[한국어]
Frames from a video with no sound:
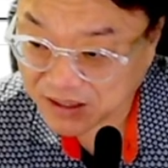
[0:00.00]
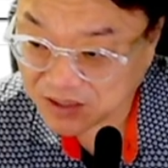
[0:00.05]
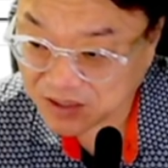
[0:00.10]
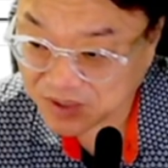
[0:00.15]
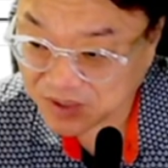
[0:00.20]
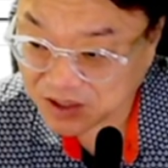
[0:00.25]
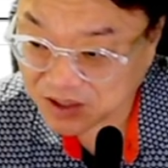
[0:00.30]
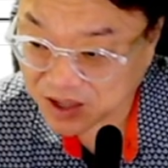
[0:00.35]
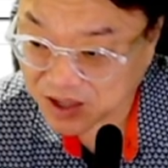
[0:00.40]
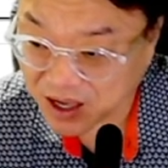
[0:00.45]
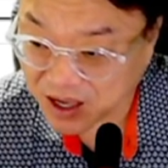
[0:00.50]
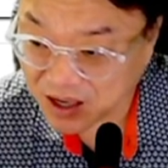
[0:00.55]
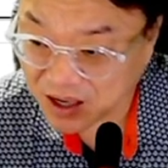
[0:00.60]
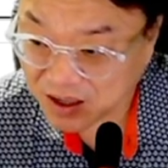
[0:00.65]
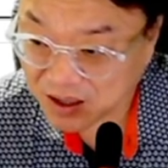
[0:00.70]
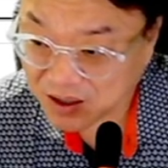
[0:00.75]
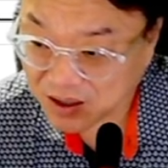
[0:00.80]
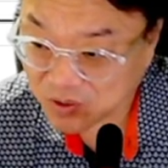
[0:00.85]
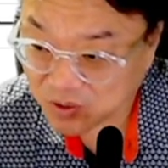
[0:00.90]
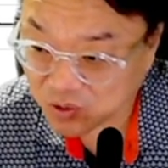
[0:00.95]
121의
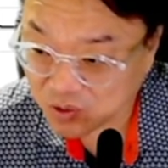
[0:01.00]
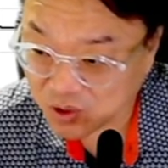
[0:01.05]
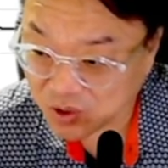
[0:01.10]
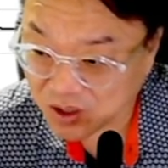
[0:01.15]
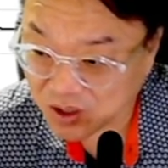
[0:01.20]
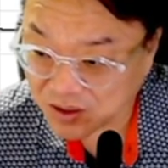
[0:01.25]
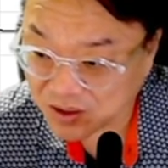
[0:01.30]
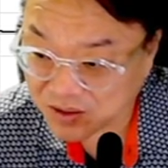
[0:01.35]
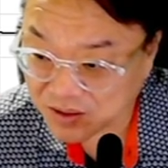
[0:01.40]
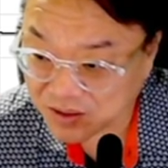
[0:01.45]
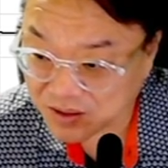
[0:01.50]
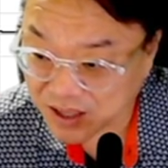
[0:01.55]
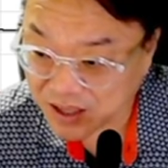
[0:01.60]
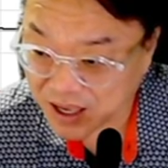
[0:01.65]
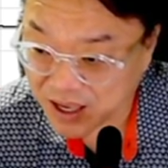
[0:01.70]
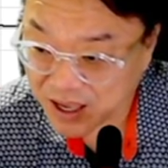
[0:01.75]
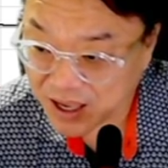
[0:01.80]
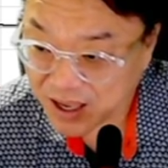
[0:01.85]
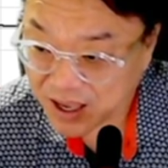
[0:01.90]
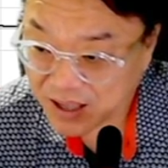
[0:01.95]
저항
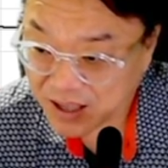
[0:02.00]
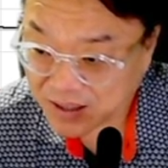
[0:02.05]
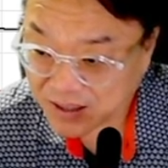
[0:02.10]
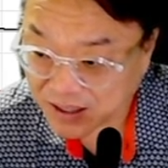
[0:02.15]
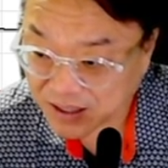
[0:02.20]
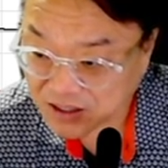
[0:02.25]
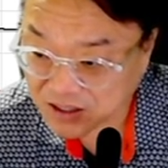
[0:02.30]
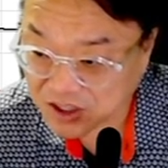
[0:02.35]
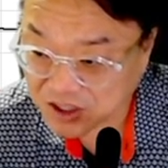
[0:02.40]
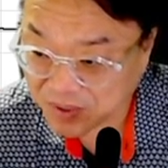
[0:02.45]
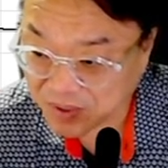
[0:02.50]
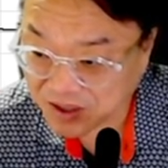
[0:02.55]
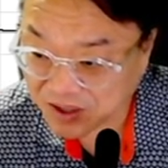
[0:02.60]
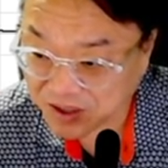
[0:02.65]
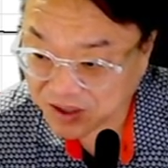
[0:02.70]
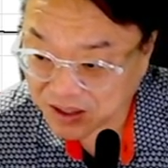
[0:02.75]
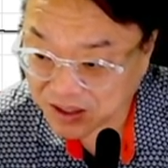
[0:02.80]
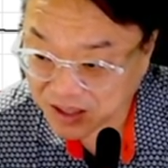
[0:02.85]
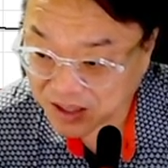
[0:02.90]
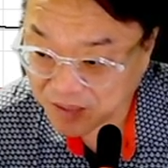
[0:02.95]
눌렸는데 다시
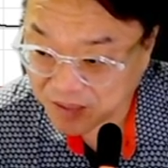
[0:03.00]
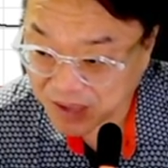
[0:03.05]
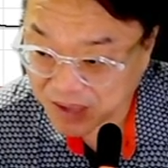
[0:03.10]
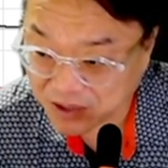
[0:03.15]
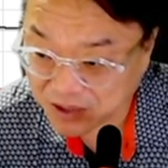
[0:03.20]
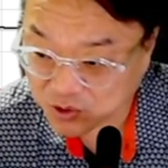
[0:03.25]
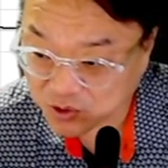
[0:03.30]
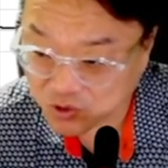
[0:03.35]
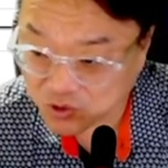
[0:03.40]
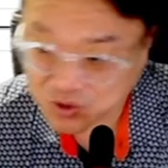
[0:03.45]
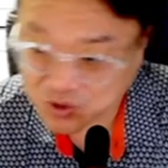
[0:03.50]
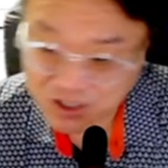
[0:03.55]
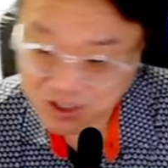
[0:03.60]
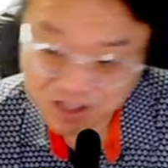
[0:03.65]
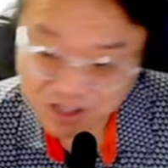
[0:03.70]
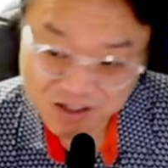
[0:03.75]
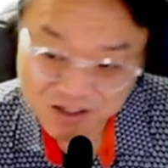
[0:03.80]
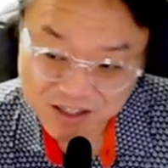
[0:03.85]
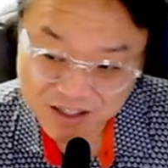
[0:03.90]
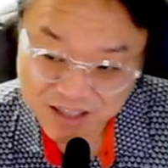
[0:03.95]
재반등할 때
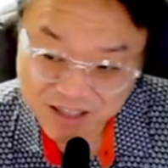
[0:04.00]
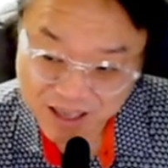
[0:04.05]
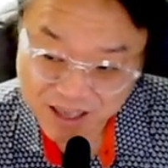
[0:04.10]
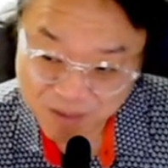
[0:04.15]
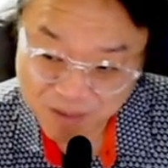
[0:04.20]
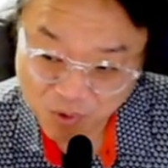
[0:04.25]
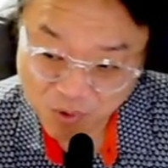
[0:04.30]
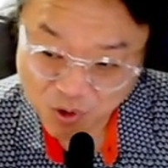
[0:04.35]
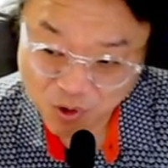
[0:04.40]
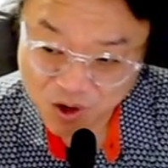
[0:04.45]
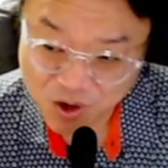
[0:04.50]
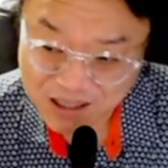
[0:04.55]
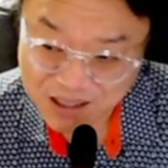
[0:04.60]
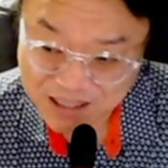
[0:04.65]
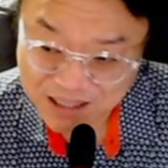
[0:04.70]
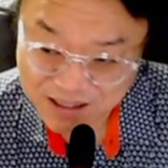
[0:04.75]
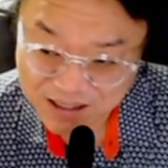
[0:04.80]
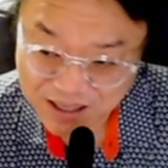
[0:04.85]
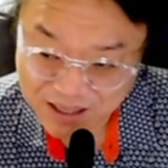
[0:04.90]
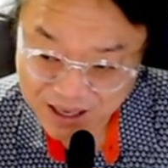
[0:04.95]
매수 이틀 전에
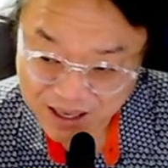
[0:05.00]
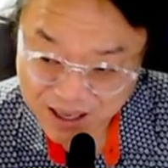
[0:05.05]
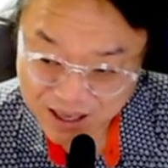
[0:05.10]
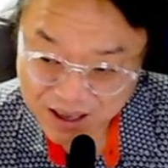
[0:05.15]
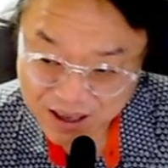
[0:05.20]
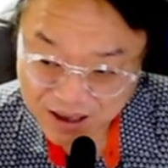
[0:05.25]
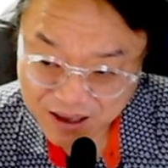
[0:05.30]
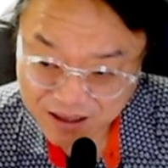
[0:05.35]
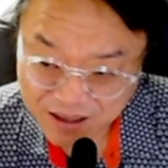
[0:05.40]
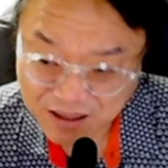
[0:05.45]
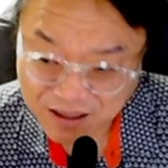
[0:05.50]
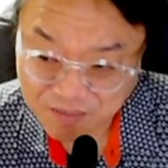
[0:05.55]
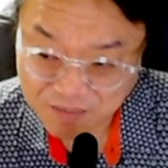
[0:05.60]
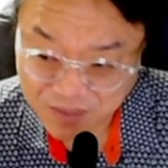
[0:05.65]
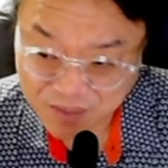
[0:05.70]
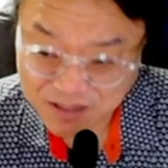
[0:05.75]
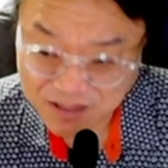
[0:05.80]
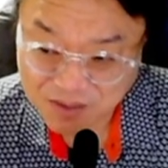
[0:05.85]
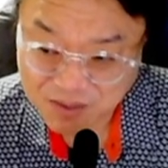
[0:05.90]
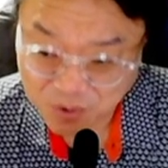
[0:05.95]
목요일날 사는 게
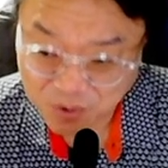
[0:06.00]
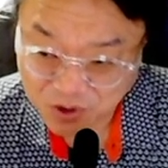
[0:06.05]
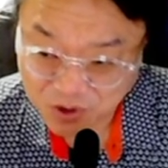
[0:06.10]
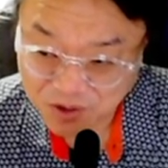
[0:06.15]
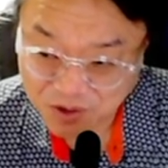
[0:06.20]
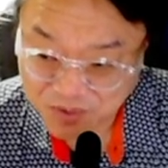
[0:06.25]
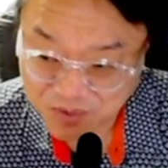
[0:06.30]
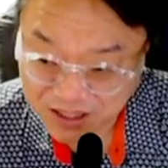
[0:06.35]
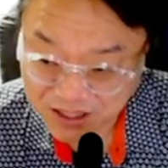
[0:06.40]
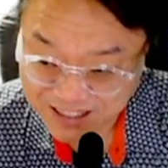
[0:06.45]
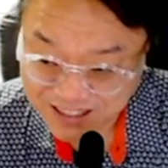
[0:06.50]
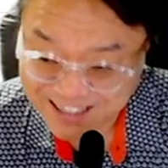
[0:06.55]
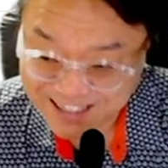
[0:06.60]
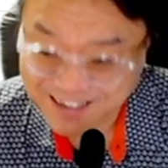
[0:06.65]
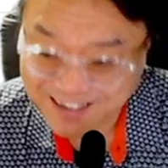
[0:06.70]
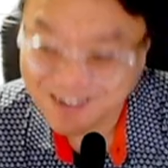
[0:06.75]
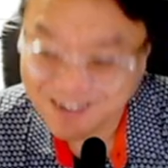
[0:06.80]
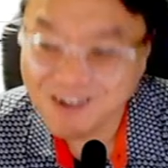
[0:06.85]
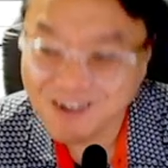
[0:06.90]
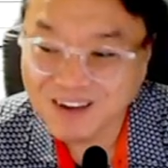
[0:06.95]
일단 베스트
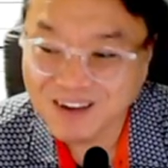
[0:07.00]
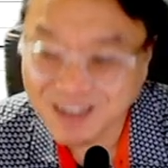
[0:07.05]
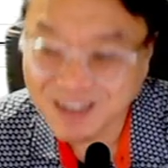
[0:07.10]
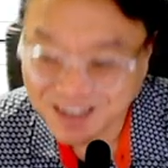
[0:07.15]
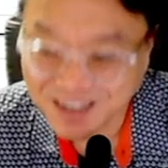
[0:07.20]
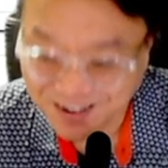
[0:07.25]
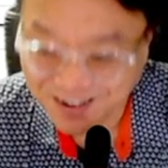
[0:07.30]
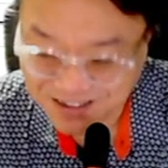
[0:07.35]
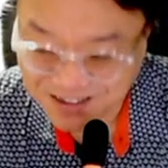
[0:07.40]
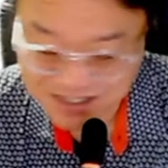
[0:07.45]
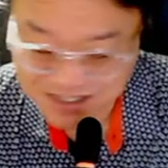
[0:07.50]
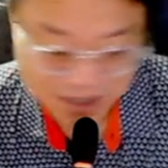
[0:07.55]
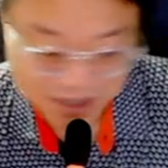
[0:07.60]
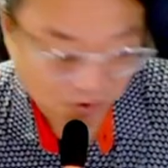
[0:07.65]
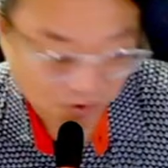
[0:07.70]
포인트입니다. 이, 여기